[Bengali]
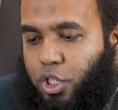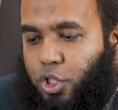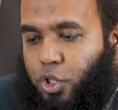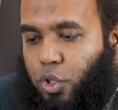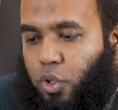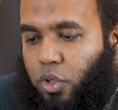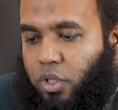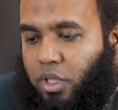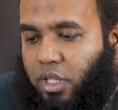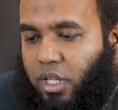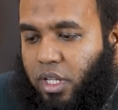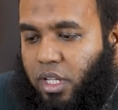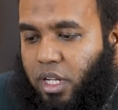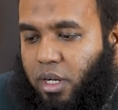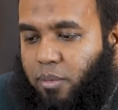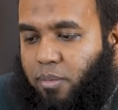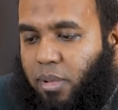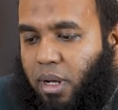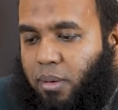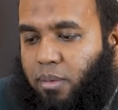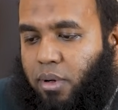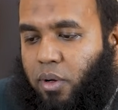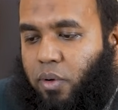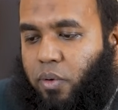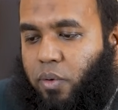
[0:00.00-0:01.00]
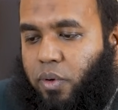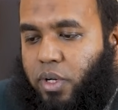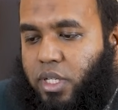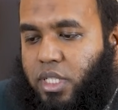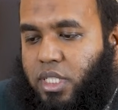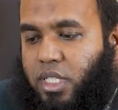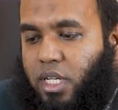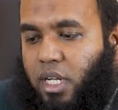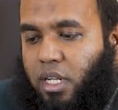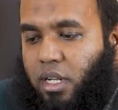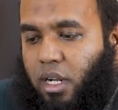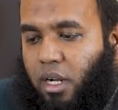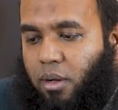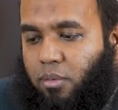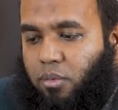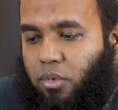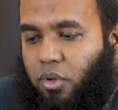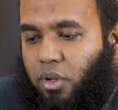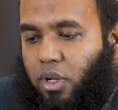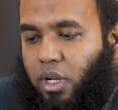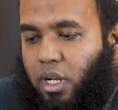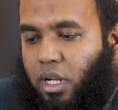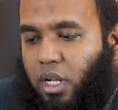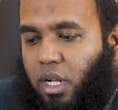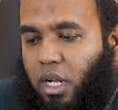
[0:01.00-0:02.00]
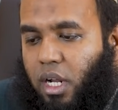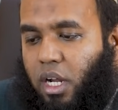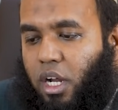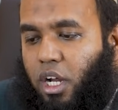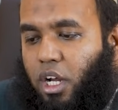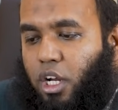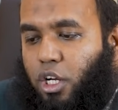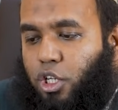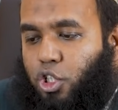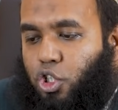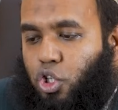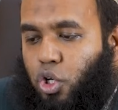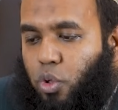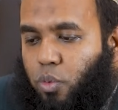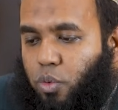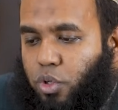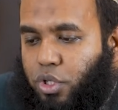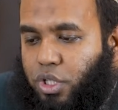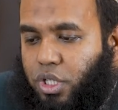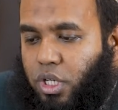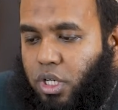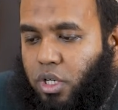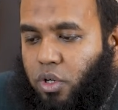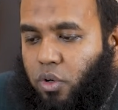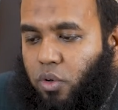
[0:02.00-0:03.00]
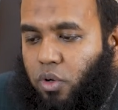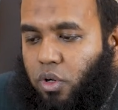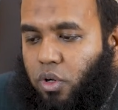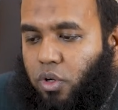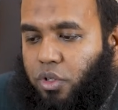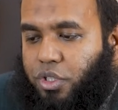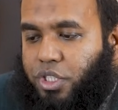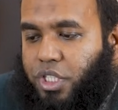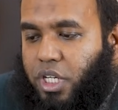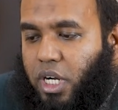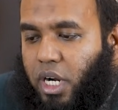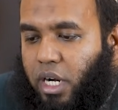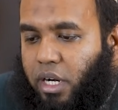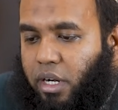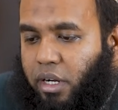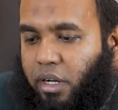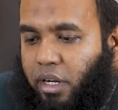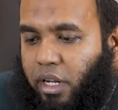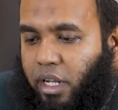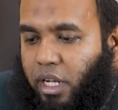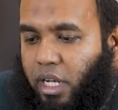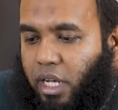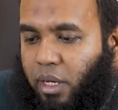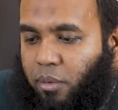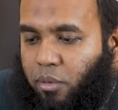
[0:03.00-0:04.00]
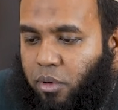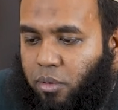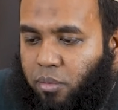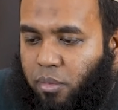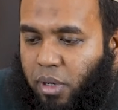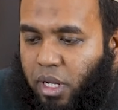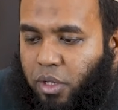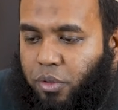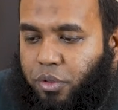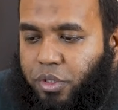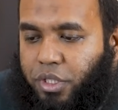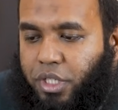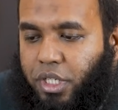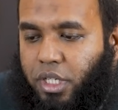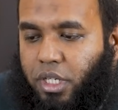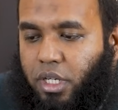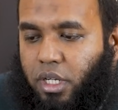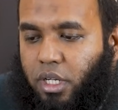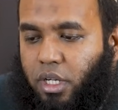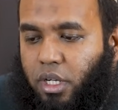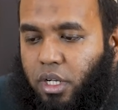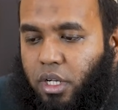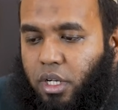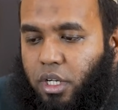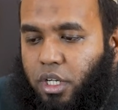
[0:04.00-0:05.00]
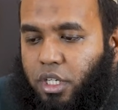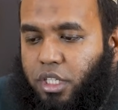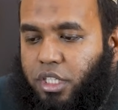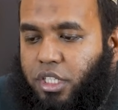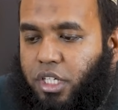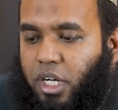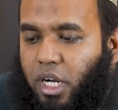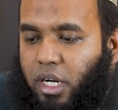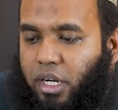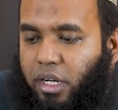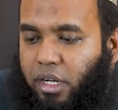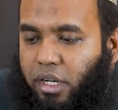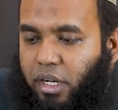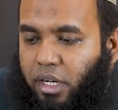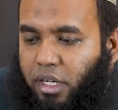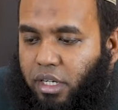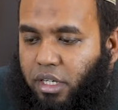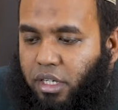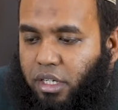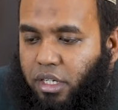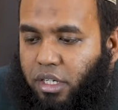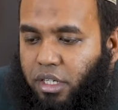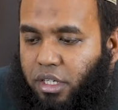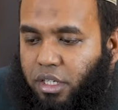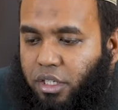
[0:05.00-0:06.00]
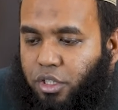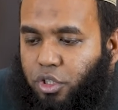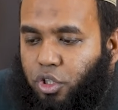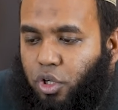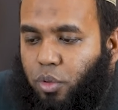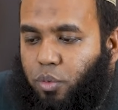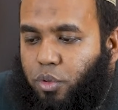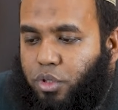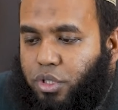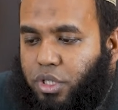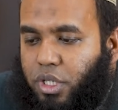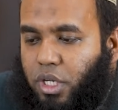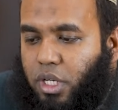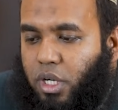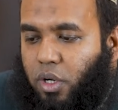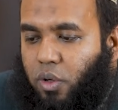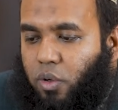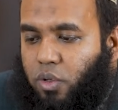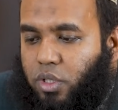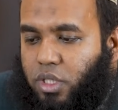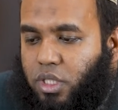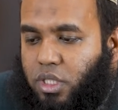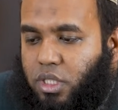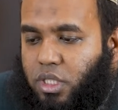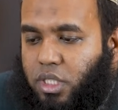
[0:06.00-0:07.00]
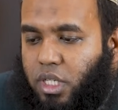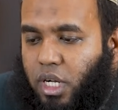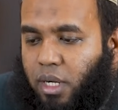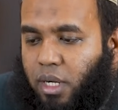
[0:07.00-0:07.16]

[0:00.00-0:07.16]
সন্তানের বাবা হয়েছি আলহামদুলিল্লাহ সমস্যাটা হলো শারীরিক এবং মানসিক শারীরিক সমস্যাটা হচ্ছে